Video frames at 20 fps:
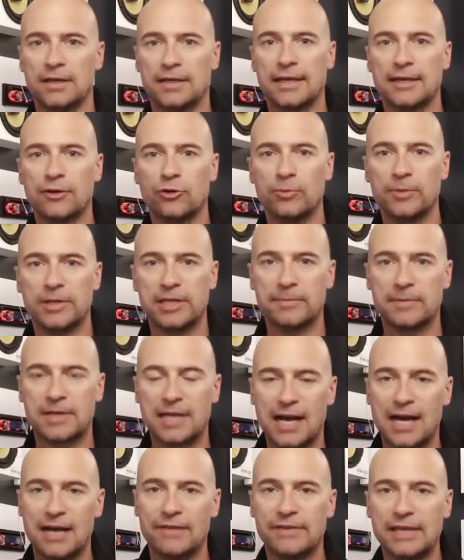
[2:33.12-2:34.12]
Gegenüber dem
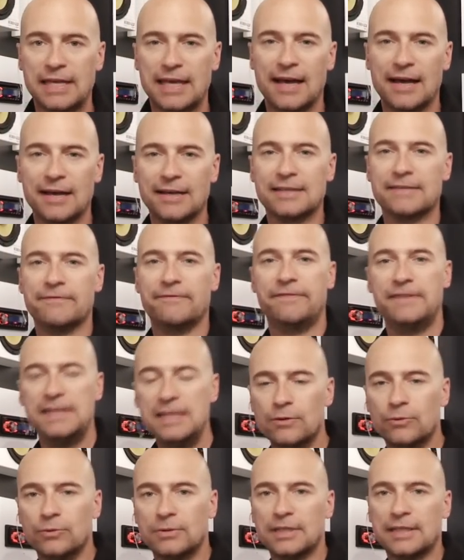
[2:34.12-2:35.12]
KWR
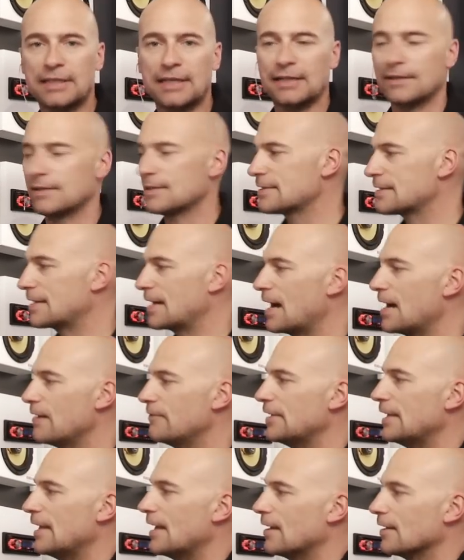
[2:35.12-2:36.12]
400 hat das
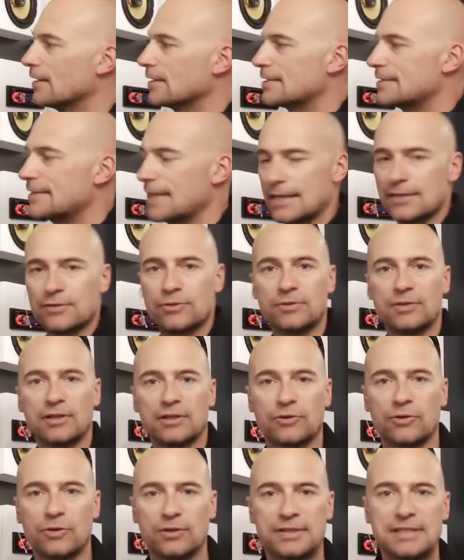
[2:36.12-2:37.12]
KWR
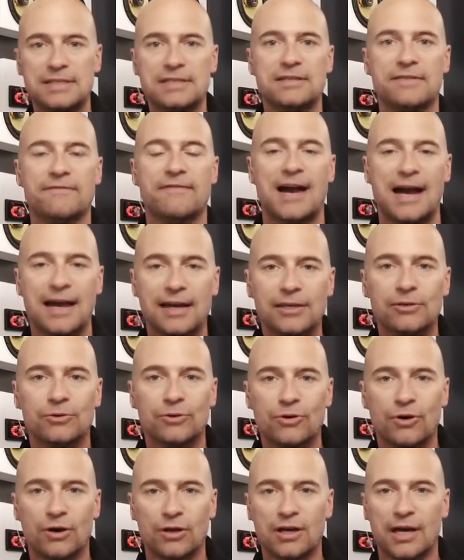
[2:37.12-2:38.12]
600 noch diese
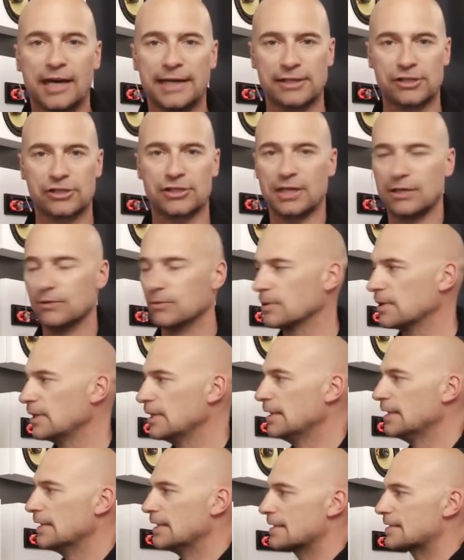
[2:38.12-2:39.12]
Vario-Color-Einstellung.
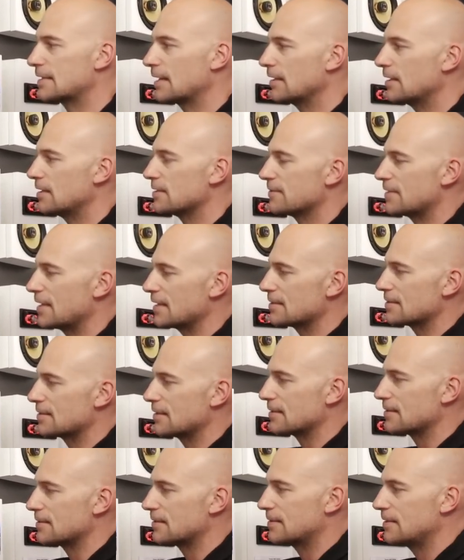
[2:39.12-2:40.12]
Es kann also jetzt
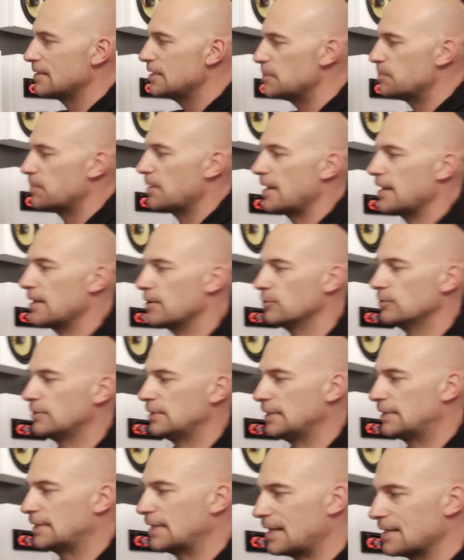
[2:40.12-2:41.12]
das Display und
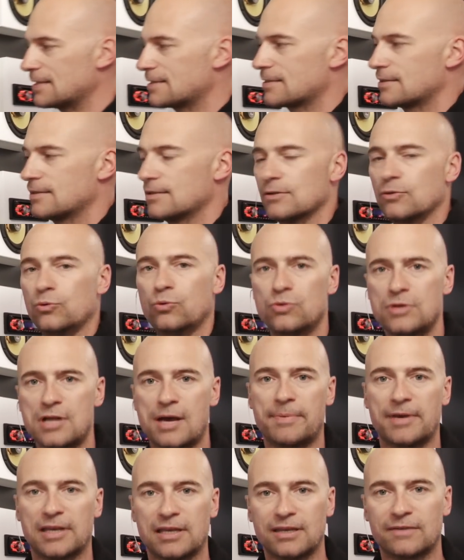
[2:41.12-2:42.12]
die Tasten
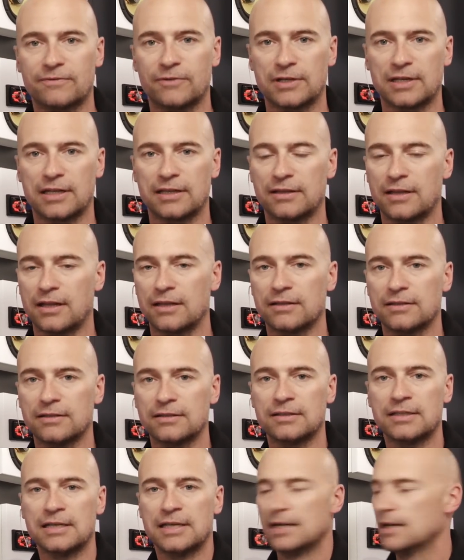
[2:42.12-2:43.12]
unabhängig
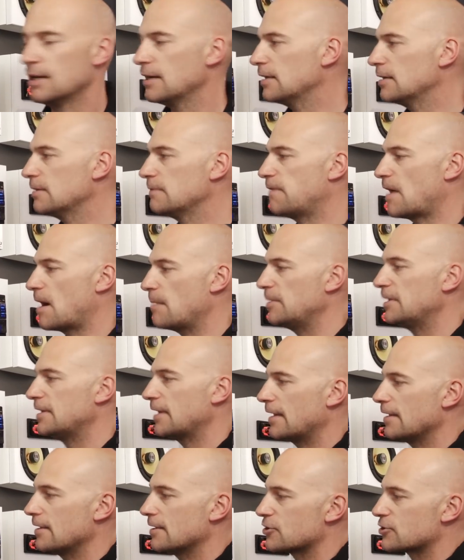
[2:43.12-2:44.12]
voneinander äh,
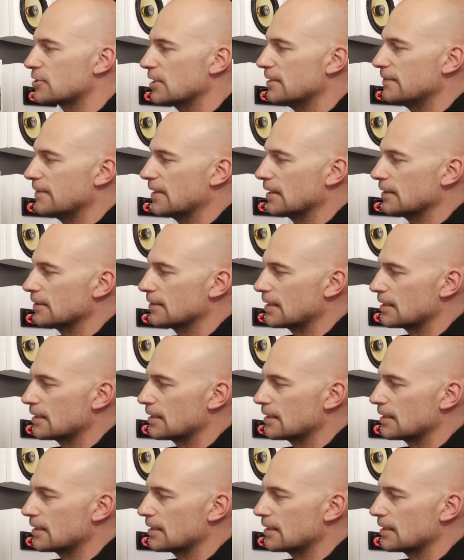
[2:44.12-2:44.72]
farblich eingestellt werden.